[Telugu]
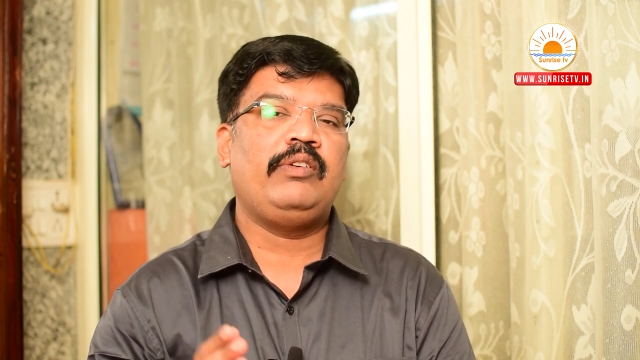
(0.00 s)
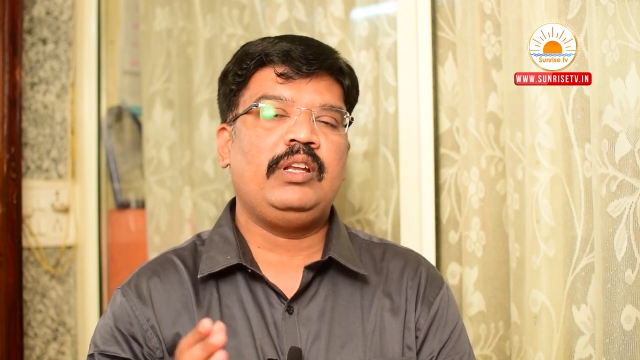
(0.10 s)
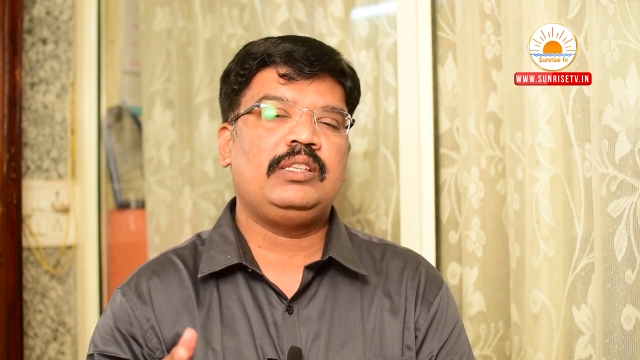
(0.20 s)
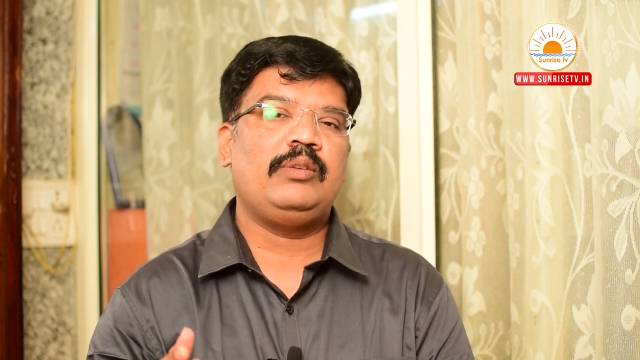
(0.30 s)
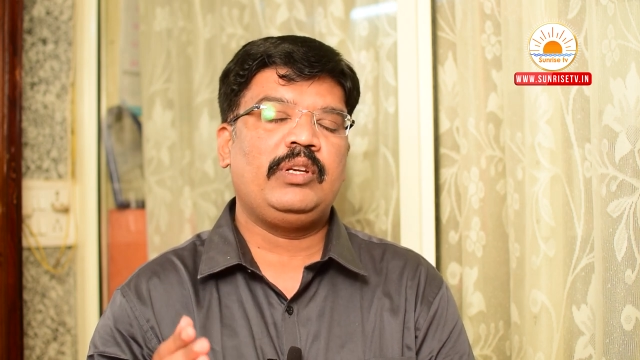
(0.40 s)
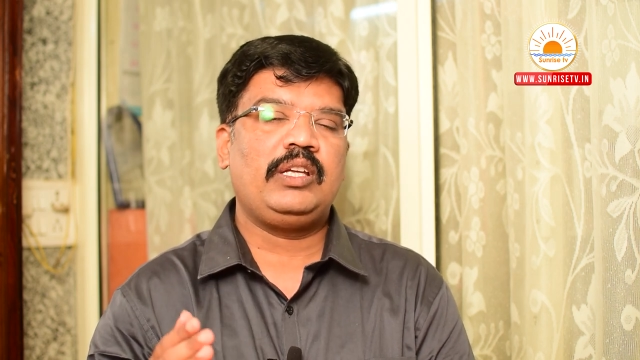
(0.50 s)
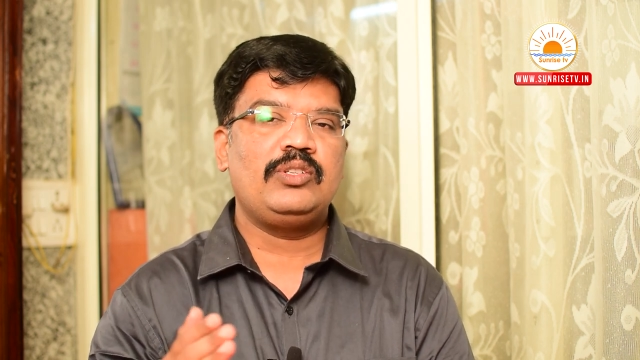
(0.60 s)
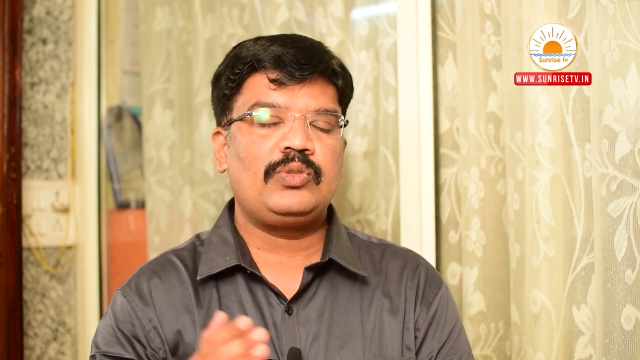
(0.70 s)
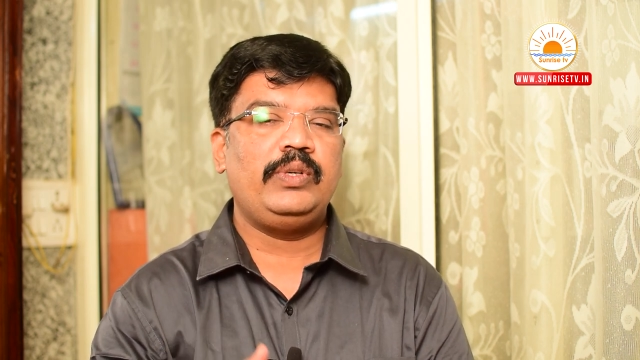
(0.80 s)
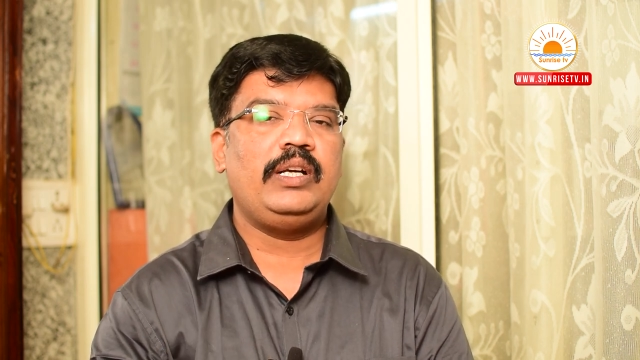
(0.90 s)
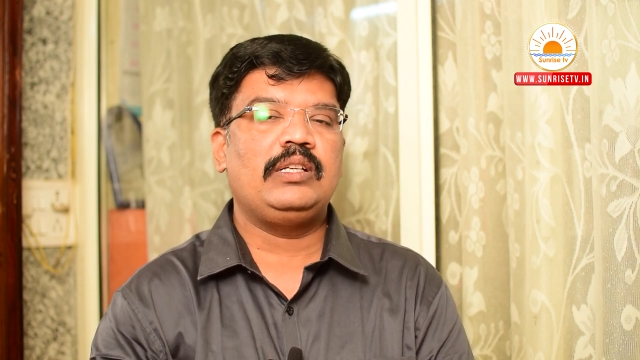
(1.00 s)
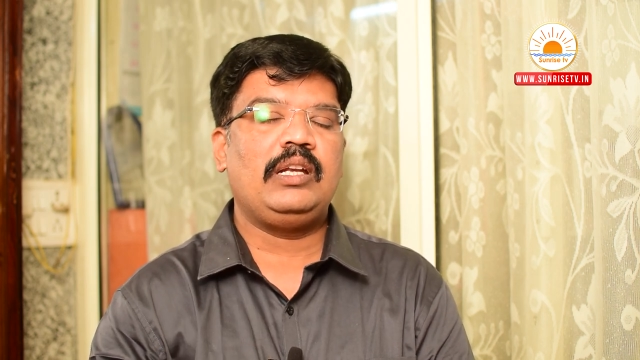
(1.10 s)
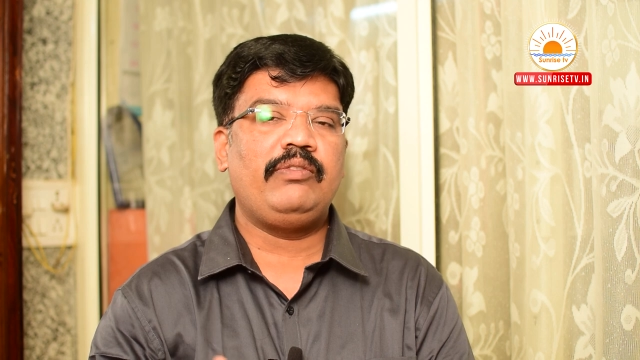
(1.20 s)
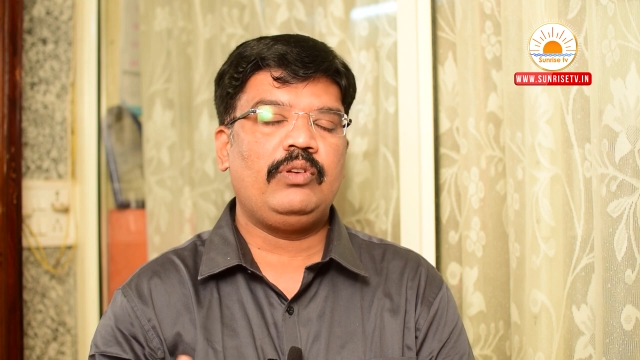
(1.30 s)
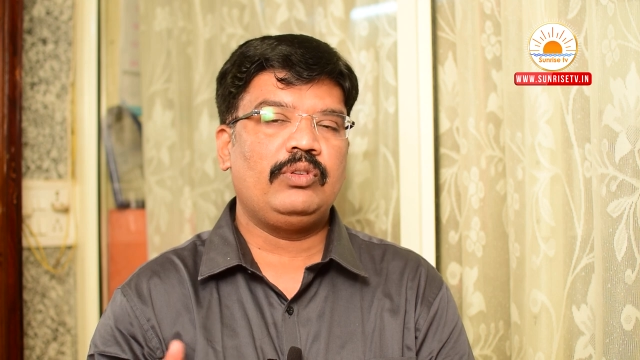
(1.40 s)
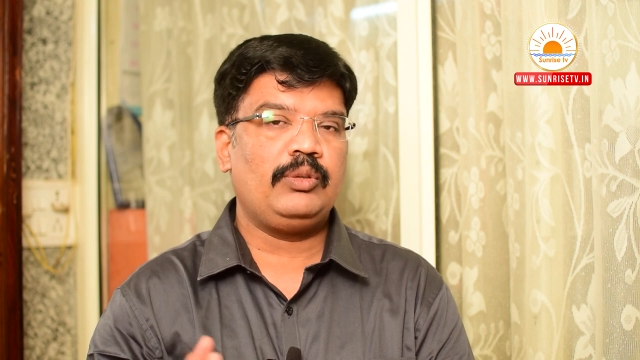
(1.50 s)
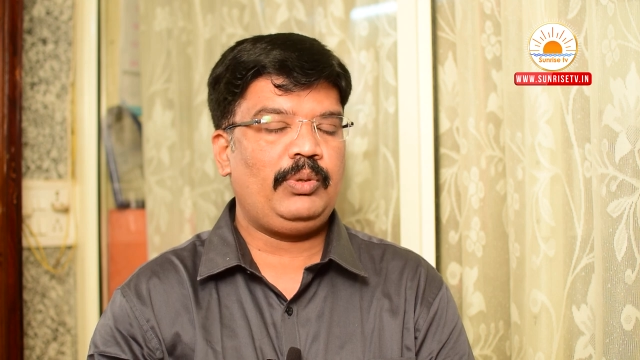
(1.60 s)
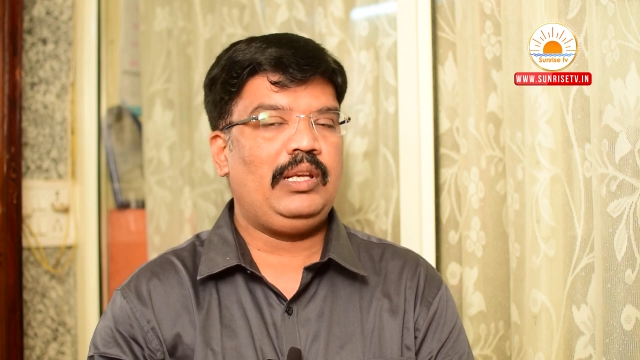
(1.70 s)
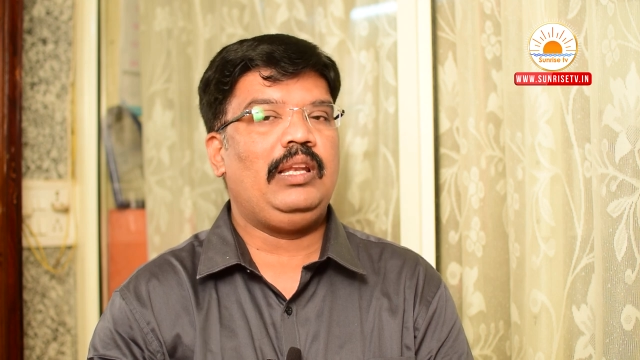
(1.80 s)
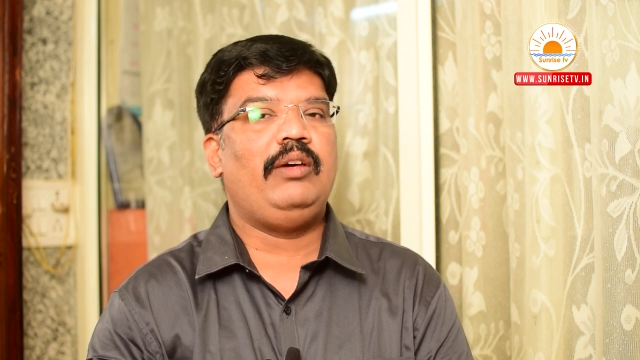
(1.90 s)
ఎవరైతే మనకి స్టూడెంట్ లైఫ్లో ఉన్న
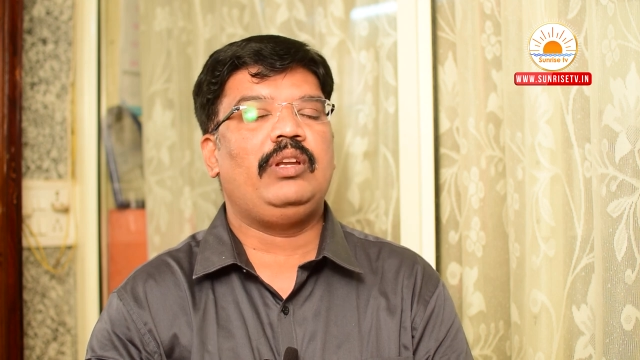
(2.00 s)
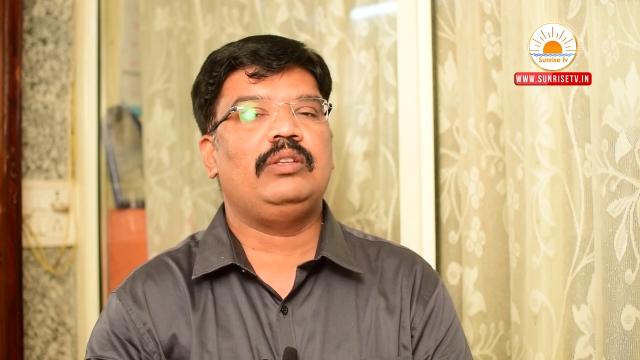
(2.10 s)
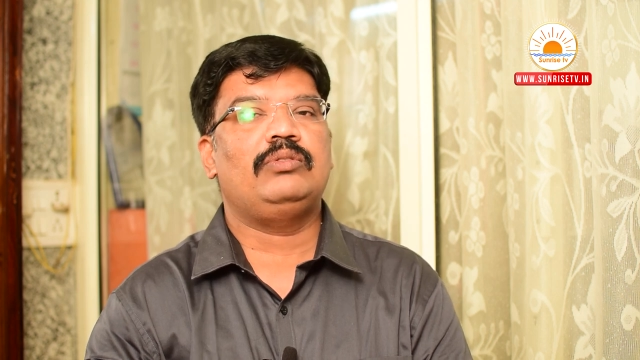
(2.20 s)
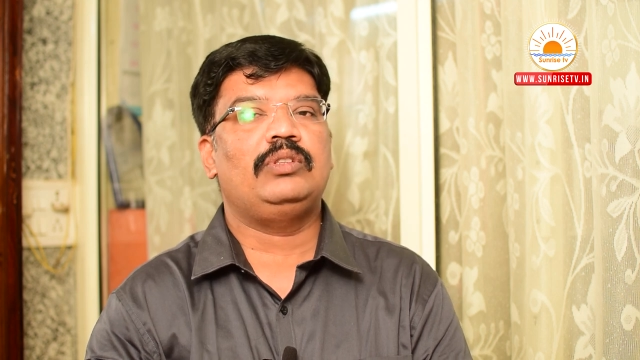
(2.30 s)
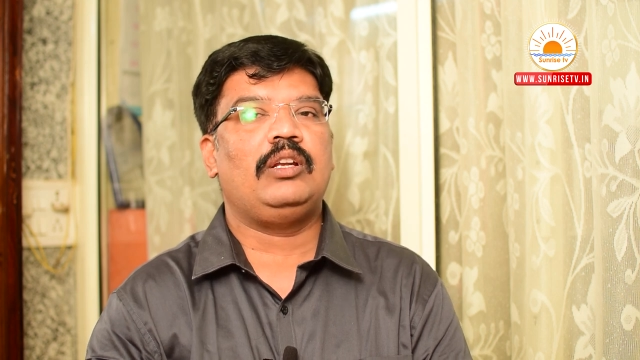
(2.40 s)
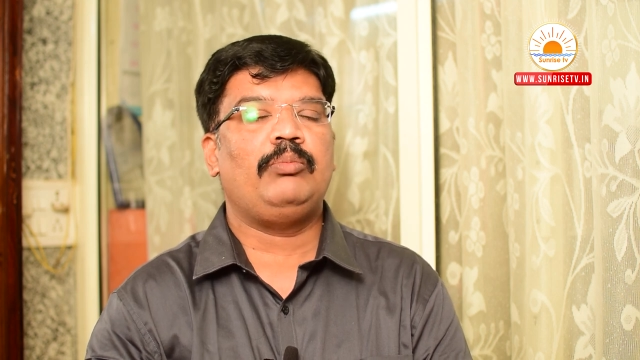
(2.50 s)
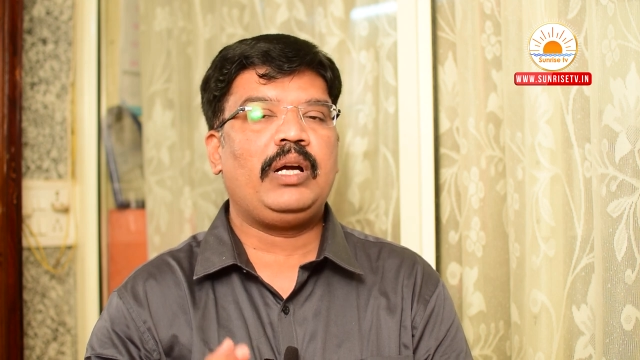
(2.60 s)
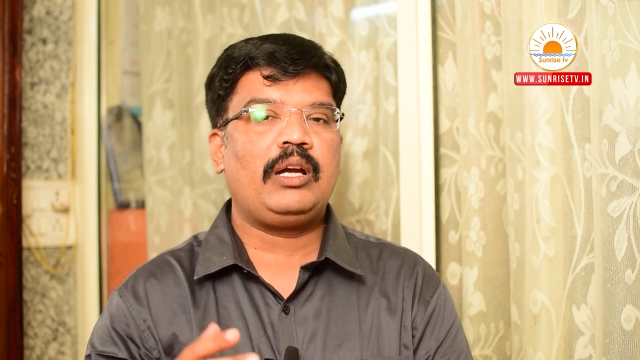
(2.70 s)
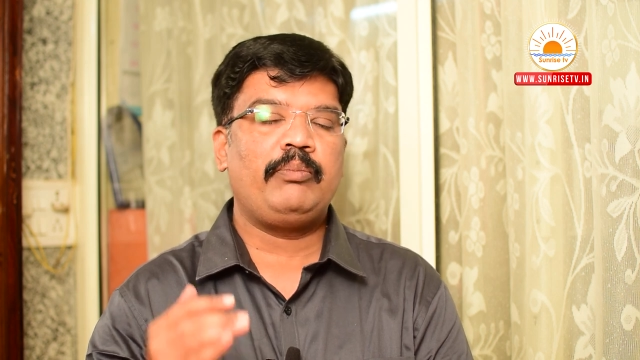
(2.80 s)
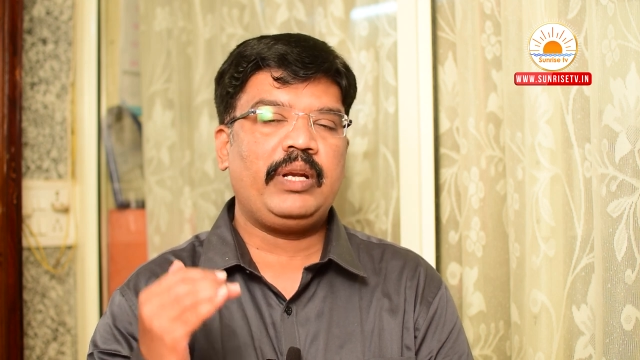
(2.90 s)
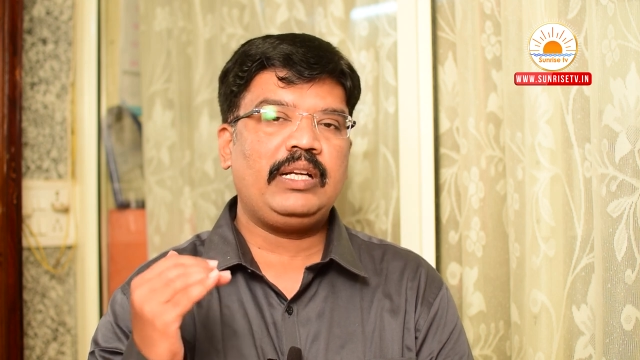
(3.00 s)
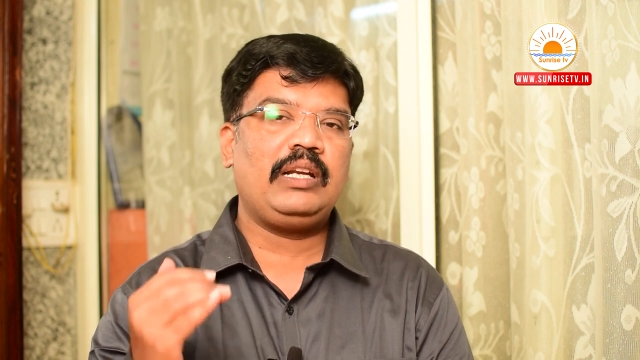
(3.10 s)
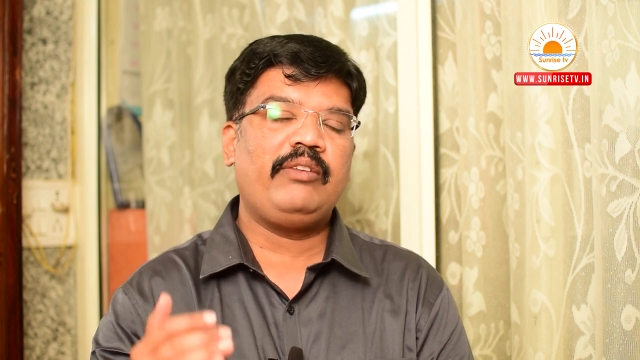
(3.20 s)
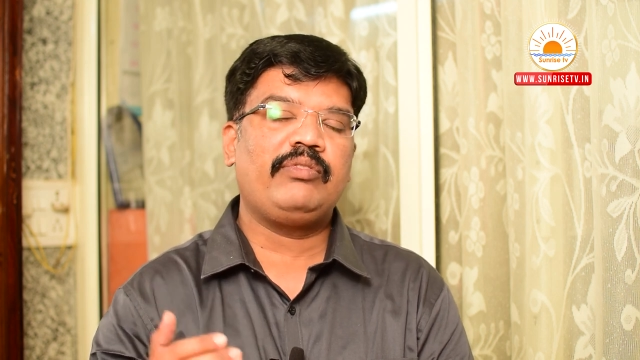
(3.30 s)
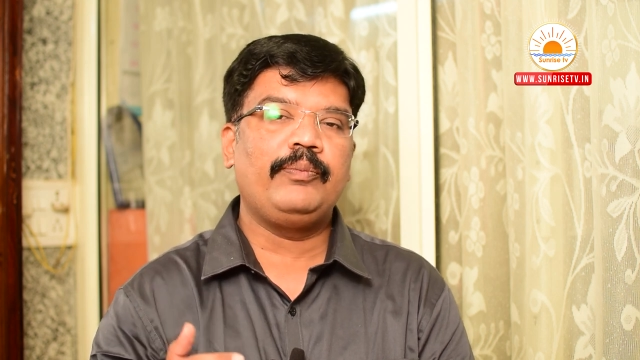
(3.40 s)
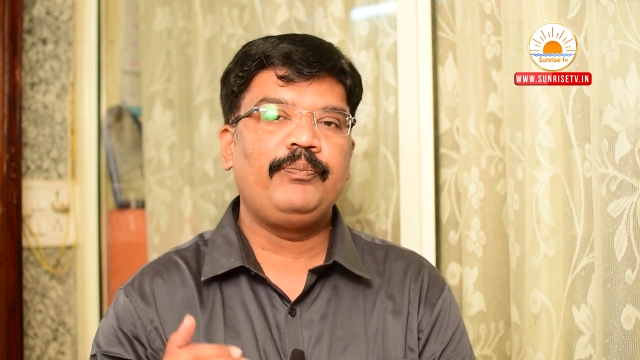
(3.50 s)
పిల్లలు ఎవరైతే ఉన్నారో బాగా బ్రైట్ లైఫ్